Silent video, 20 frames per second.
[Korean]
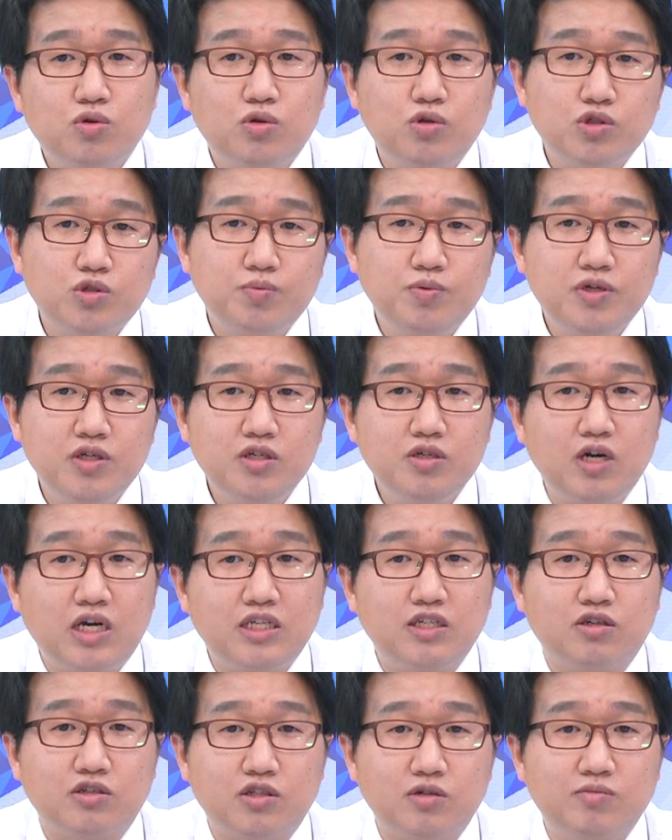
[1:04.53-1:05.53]
코스피는 한
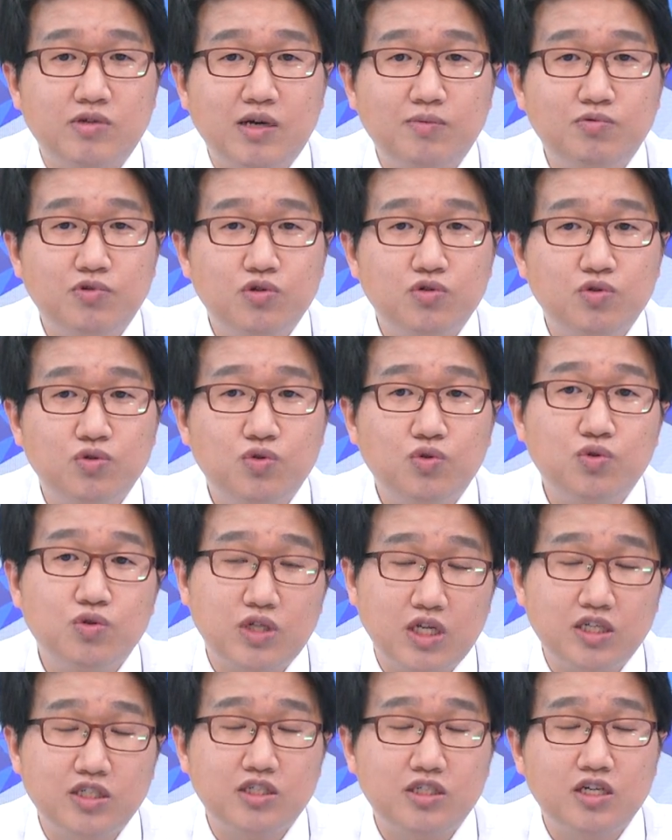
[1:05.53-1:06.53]
0.4% 정도
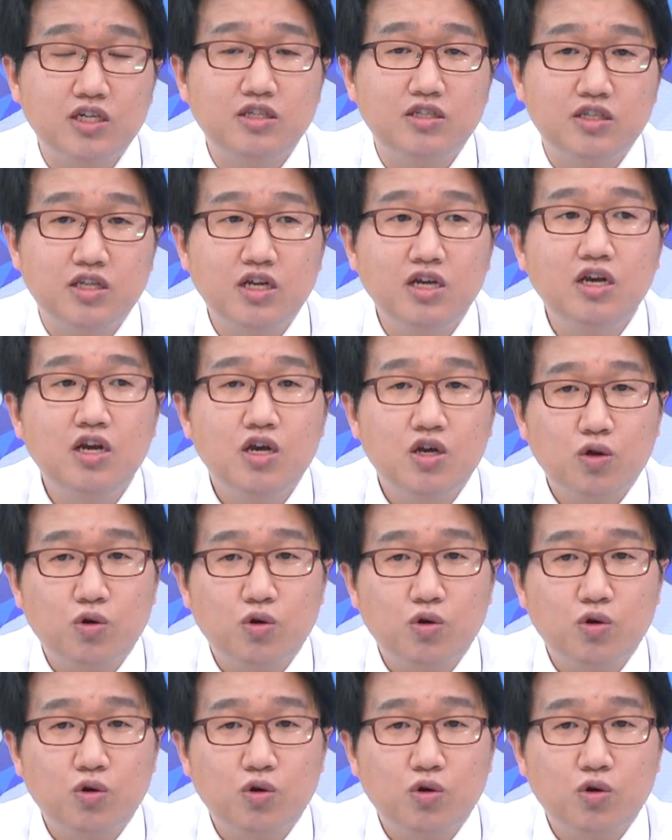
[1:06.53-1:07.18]
상승을 했는데